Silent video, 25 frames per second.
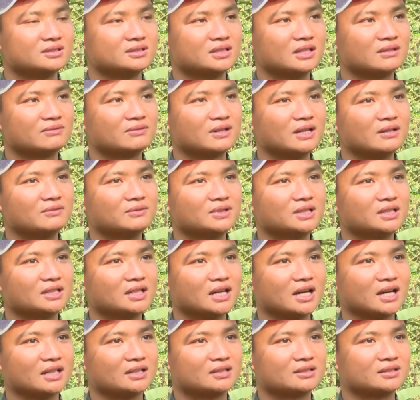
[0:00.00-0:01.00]
giả phá vật
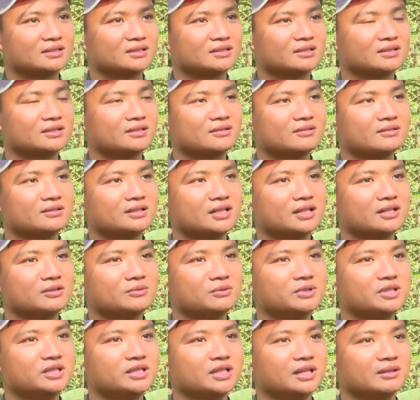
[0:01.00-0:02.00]
cản nó đầy
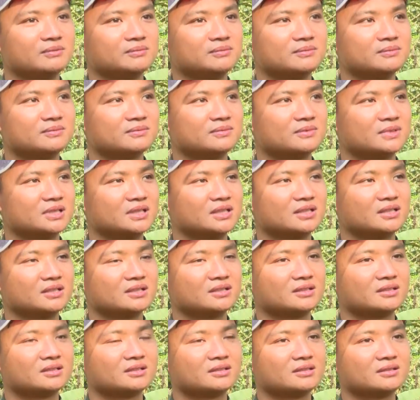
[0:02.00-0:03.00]
nguy hiểm và
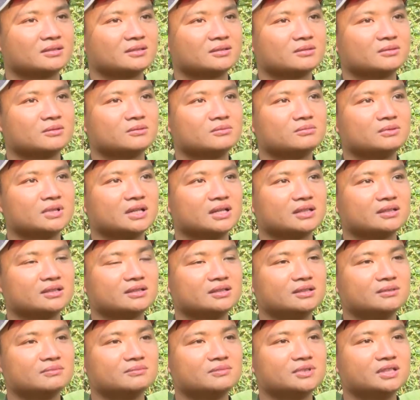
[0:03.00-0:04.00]
cũng là
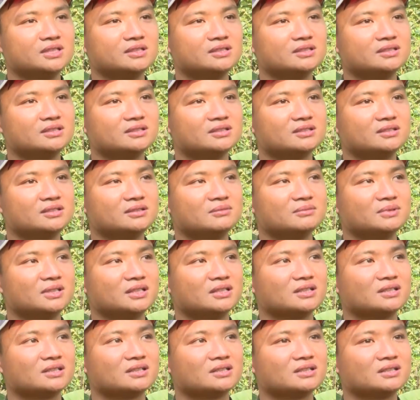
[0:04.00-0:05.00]
cái niềm vinh dự khi
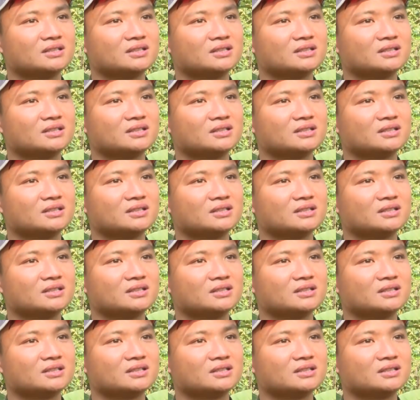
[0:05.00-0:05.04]
mà